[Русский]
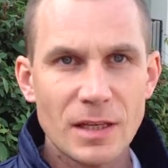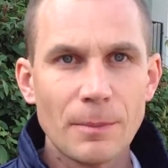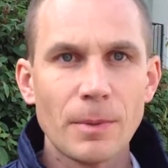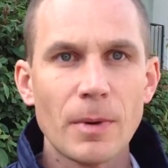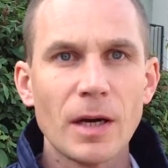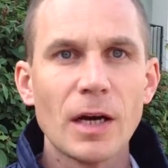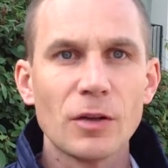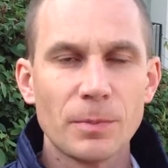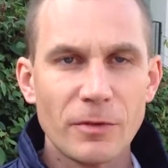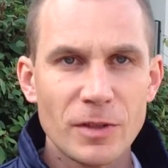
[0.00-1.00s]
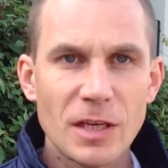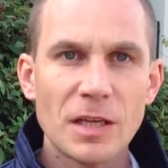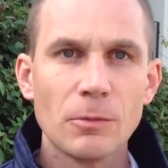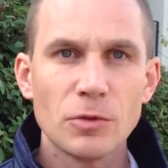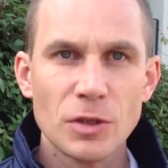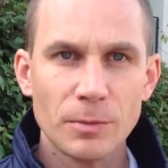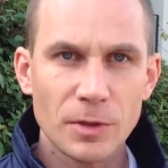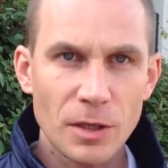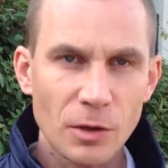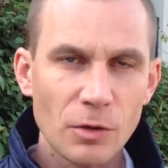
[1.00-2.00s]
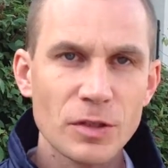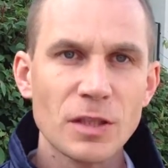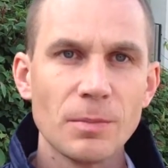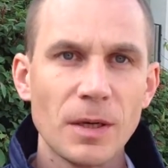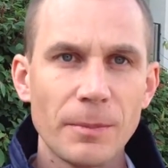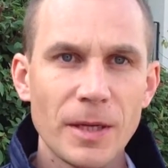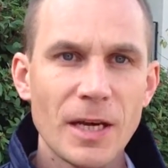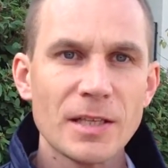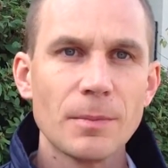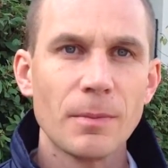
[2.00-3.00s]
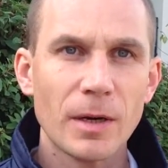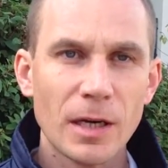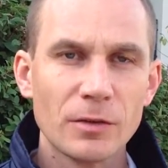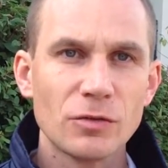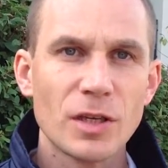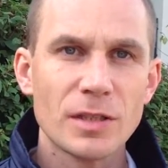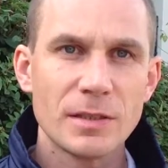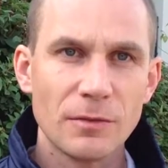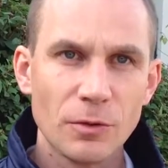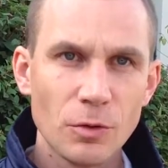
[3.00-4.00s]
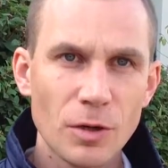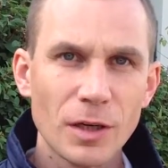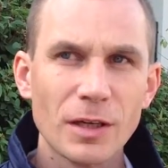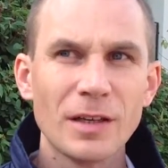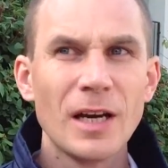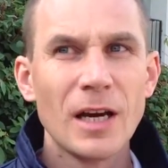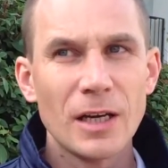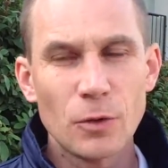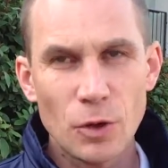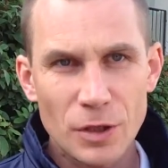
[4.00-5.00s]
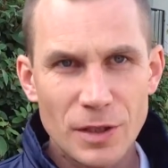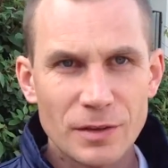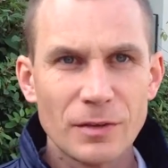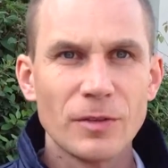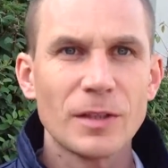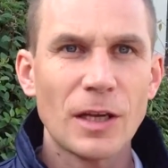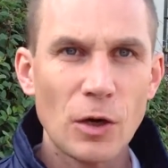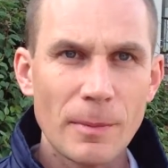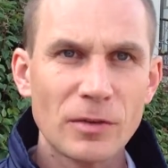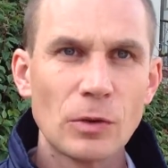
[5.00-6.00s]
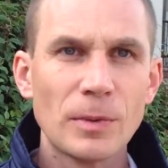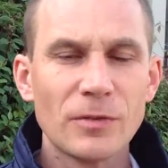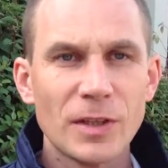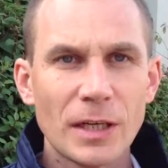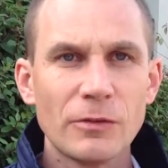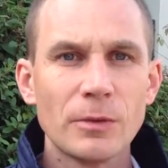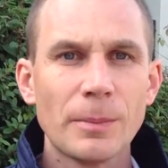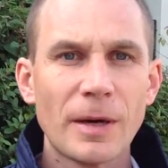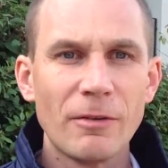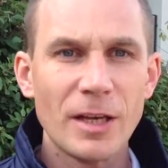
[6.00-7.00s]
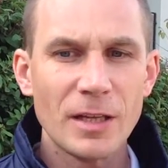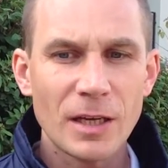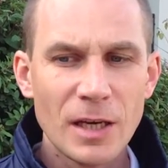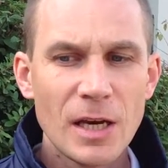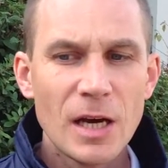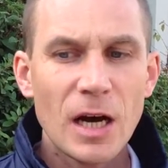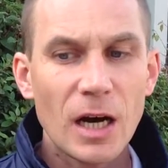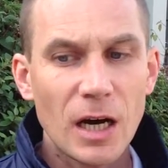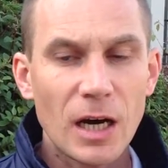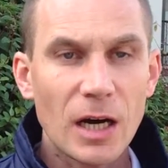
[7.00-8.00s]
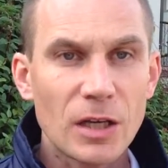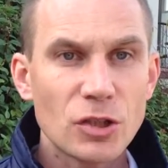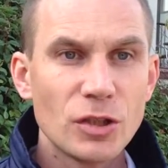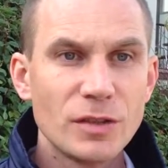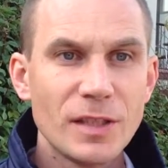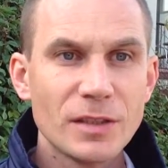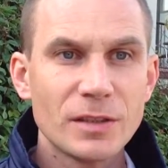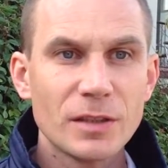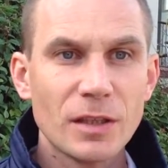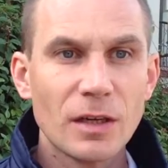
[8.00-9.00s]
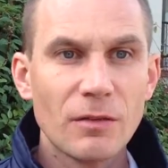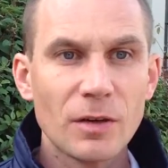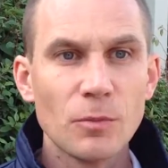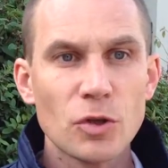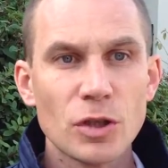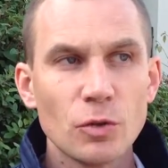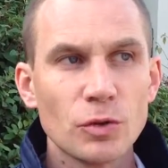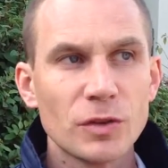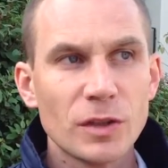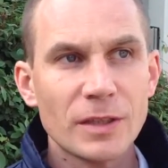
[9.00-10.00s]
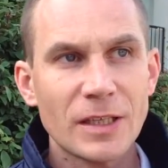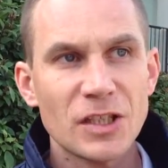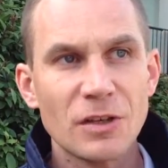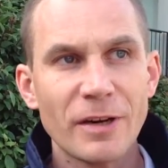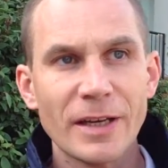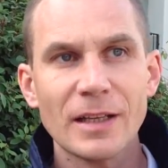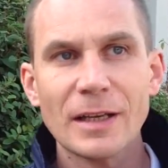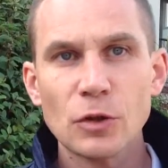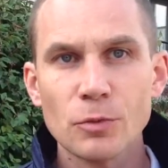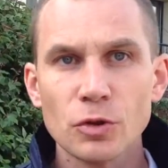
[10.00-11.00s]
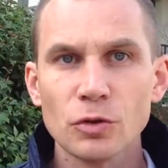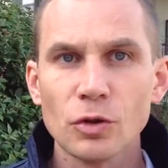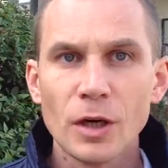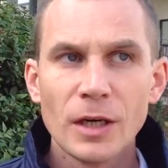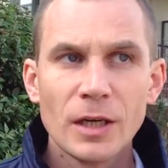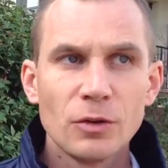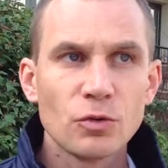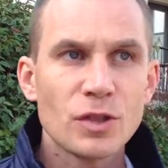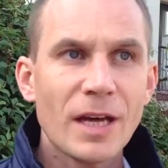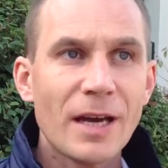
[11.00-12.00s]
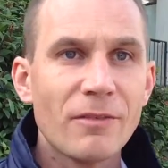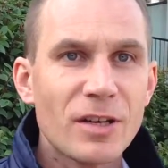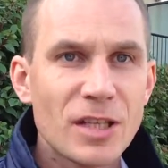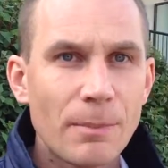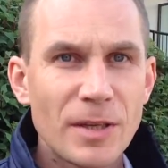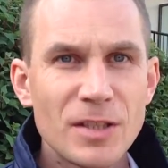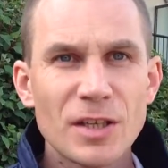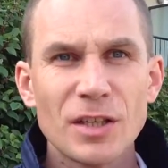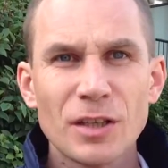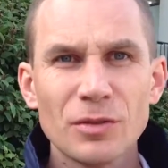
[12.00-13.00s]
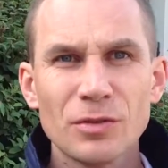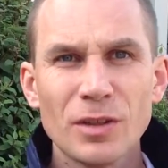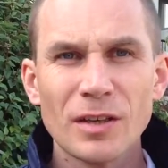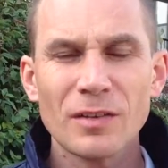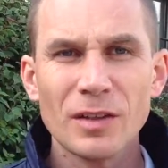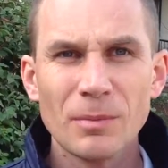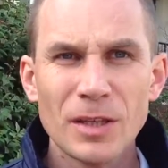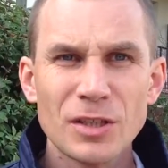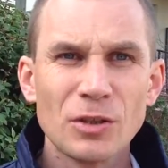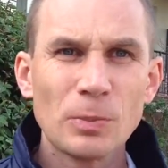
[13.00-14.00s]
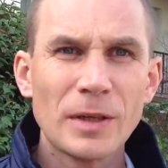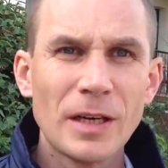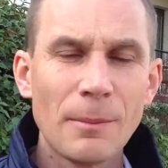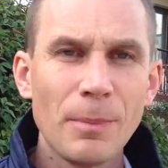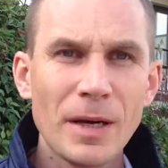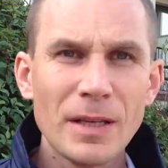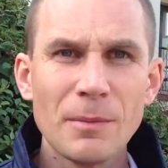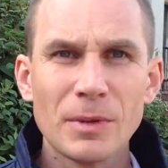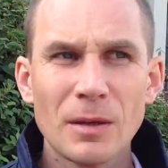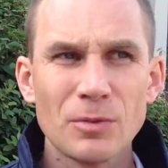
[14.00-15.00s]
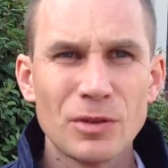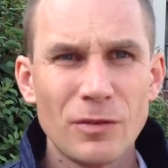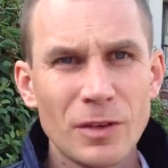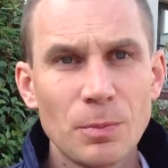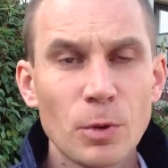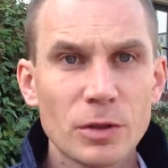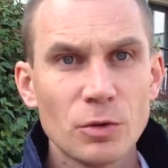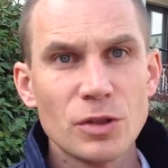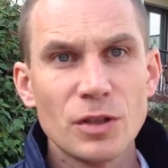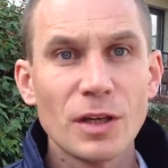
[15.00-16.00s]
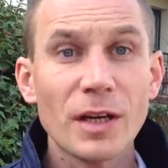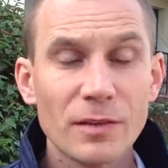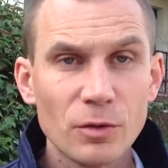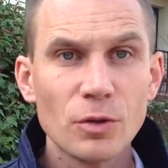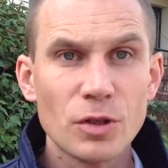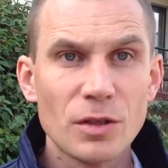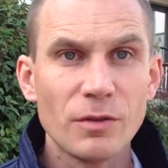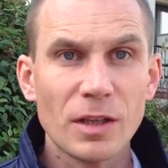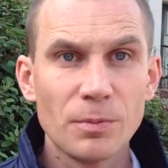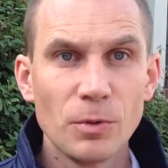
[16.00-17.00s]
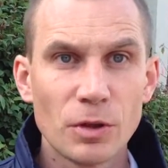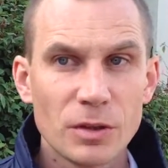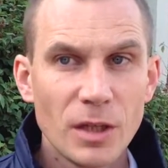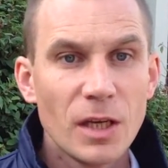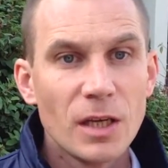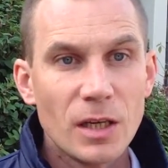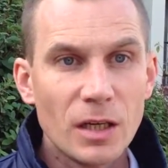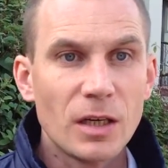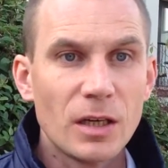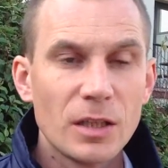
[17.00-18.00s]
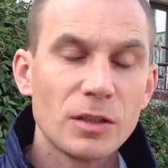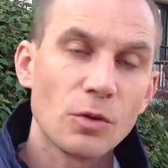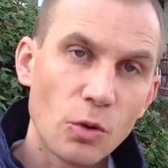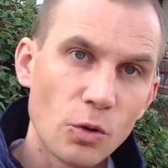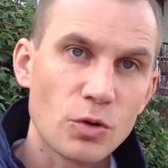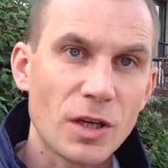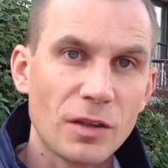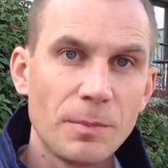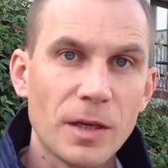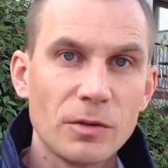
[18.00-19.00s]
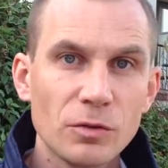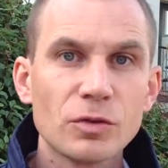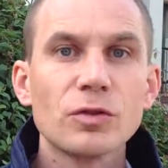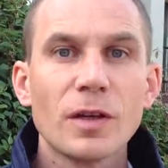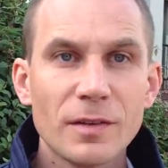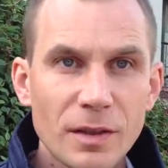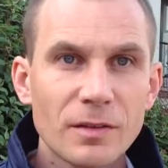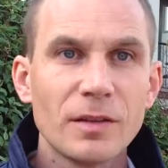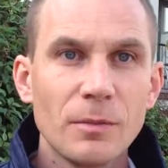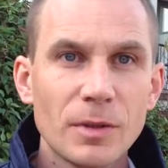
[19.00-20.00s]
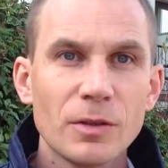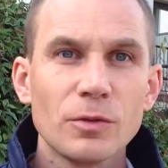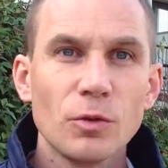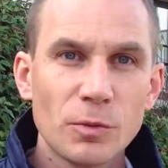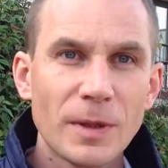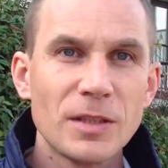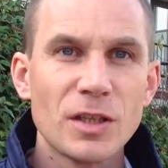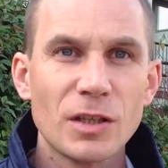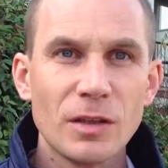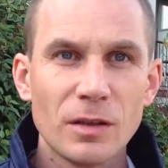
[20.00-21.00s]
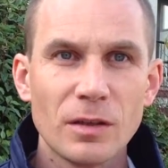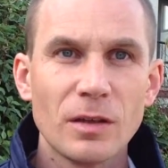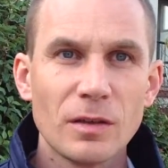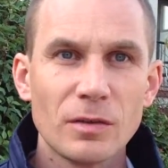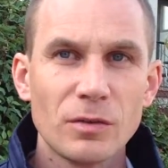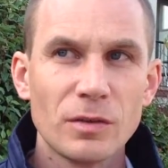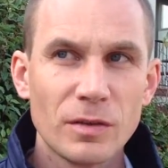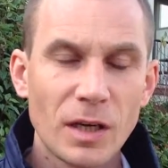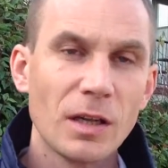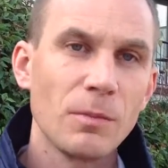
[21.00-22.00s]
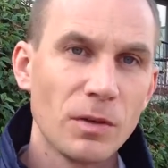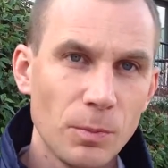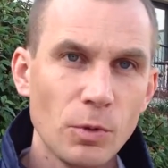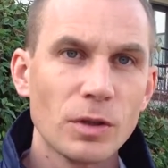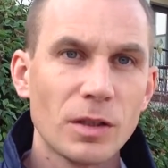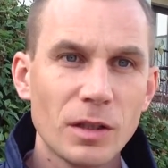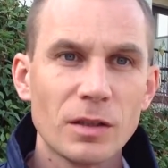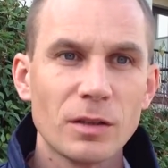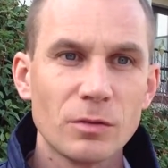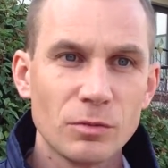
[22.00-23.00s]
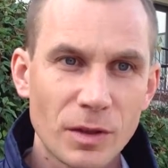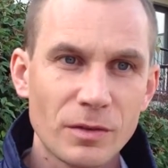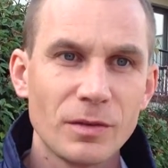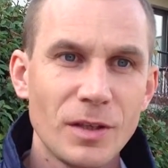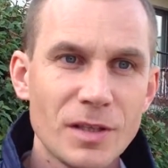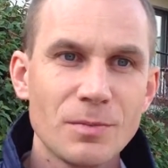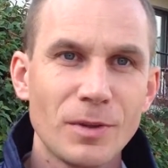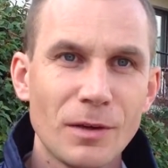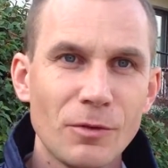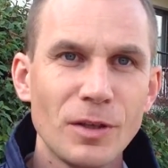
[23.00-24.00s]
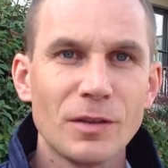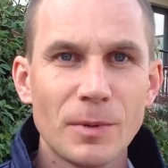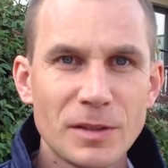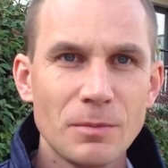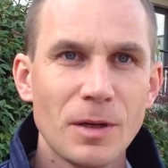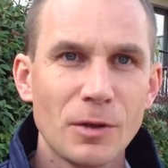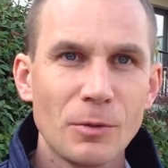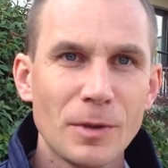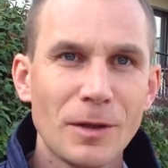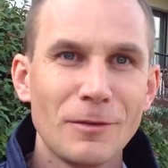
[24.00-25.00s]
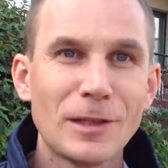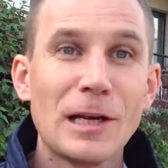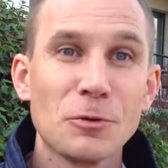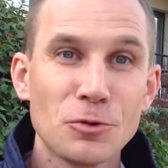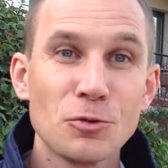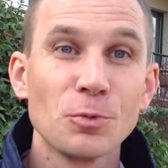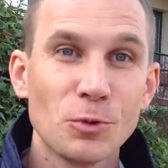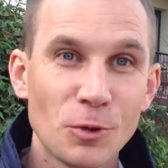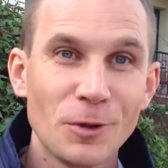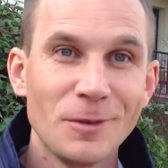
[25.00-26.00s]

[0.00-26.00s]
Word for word: Нам помогают с проведением учебно-тренировочных мероприятий, помогают с участием в гонках, кое-где с инвентарем, особенно в трековом направлении. А, здесь, э, возможно, Куксон также говорила о том, что нужна и важна поддержка государственных больших крупных компаний, потому что вид спорта очень дорогостоящий, велоспорт. Э, это другой уже аспект. Но что касается именно господдержки страны, стороны Минспорта это у нас есть, мы довольны, спасибо огромное Виталию Леонидовичу Мутко.